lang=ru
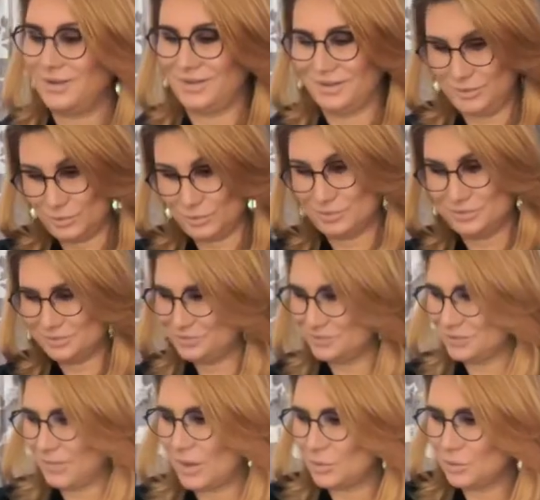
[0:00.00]
Ну,
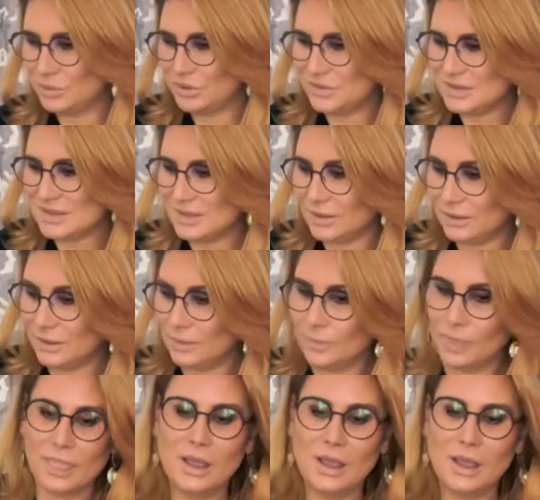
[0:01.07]
подвисание.